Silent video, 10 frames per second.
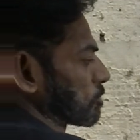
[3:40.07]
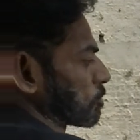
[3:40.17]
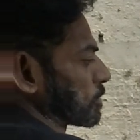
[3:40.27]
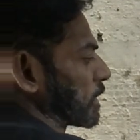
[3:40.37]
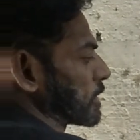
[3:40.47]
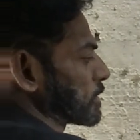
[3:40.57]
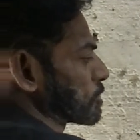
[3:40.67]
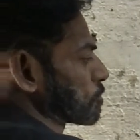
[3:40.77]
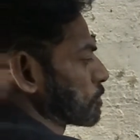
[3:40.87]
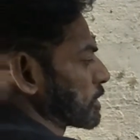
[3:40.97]
तो
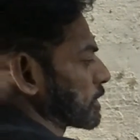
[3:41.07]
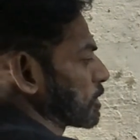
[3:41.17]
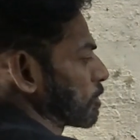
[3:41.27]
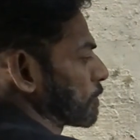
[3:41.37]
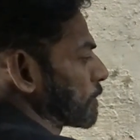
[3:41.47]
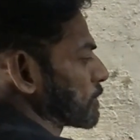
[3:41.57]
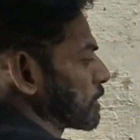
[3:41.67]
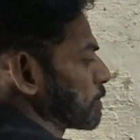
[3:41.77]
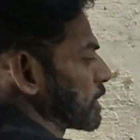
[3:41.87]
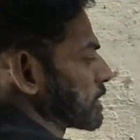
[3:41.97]
32 डिग्री और
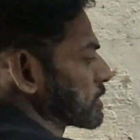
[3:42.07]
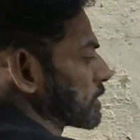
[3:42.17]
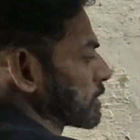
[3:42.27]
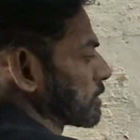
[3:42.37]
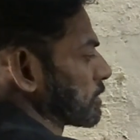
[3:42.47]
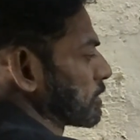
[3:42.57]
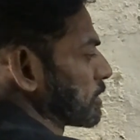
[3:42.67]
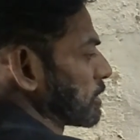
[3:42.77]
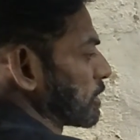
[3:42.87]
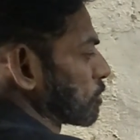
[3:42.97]
15 मिनट्स है
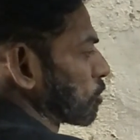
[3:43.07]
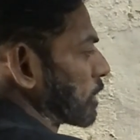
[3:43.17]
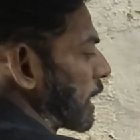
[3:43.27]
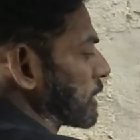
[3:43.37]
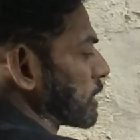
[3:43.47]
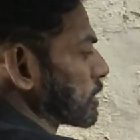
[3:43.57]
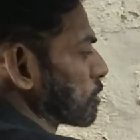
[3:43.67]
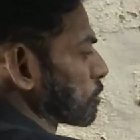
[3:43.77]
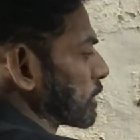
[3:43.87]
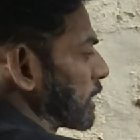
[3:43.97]
तो कायदा ये
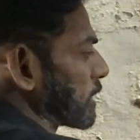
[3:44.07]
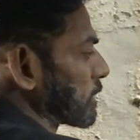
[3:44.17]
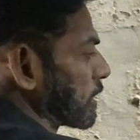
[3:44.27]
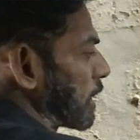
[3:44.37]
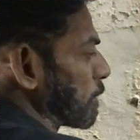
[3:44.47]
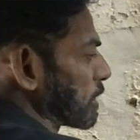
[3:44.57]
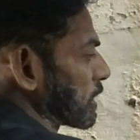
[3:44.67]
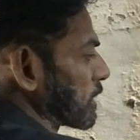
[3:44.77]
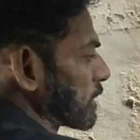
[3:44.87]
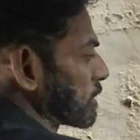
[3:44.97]
होता है कि आप
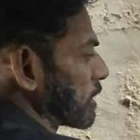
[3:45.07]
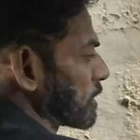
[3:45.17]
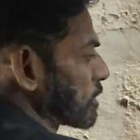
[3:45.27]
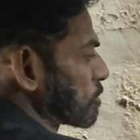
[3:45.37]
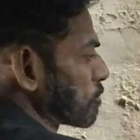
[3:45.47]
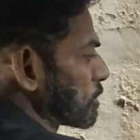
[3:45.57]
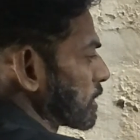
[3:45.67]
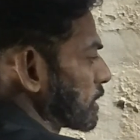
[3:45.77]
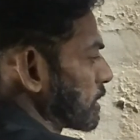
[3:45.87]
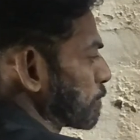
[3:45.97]
लिखेंगे 32
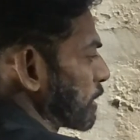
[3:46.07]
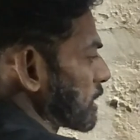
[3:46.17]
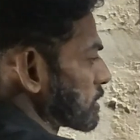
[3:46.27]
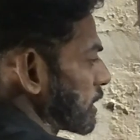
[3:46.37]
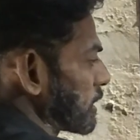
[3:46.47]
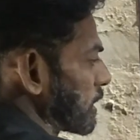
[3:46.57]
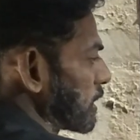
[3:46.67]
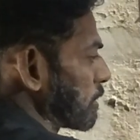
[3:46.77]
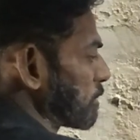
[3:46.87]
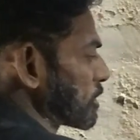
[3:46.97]
डिग्री प्लस साइन
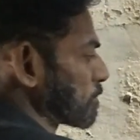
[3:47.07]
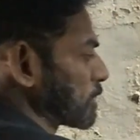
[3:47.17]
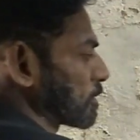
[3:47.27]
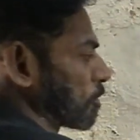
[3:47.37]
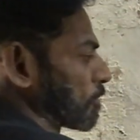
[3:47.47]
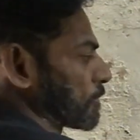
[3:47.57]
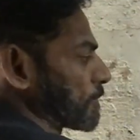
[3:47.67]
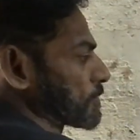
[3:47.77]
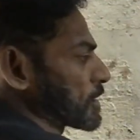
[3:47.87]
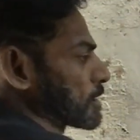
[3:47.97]
डालें बीच में और
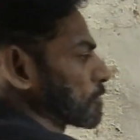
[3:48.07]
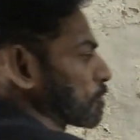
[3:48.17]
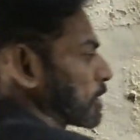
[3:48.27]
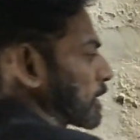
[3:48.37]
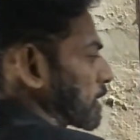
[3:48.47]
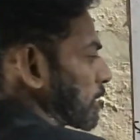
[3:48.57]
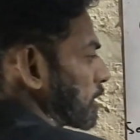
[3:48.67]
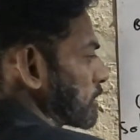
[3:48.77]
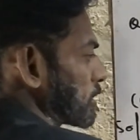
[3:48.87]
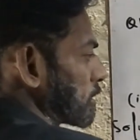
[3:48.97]
15 को अलग कर
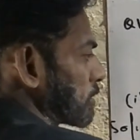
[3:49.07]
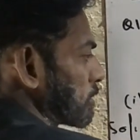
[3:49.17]
लीजिए